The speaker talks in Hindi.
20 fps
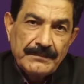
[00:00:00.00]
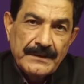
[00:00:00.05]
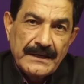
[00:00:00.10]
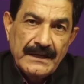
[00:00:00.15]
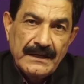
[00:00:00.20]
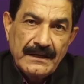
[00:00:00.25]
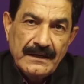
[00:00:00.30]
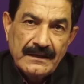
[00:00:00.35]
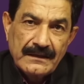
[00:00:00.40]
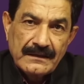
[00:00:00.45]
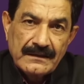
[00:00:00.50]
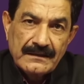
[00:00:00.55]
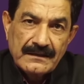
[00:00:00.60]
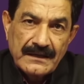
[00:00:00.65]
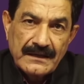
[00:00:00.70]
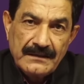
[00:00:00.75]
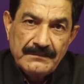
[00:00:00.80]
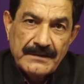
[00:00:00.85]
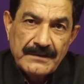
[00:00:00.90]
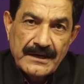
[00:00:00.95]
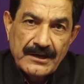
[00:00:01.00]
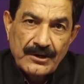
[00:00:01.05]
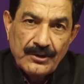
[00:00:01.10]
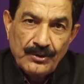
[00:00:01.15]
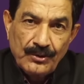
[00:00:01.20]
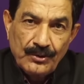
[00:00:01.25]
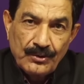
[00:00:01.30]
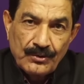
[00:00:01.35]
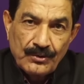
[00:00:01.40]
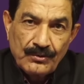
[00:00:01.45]
पाया है कि कई बार
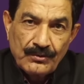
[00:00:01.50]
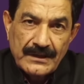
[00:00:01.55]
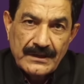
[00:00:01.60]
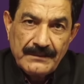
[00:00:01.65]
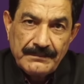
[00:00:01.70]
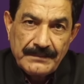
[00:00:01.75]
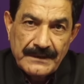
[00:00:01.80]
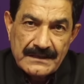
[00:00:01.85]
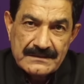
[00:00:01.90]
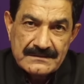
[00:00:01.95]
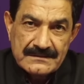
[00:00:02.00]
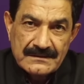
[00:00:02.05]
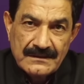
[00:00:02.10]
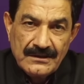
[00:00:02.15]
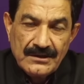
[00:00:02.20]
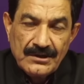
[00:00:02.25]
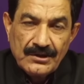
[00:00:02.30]
लोगों के पास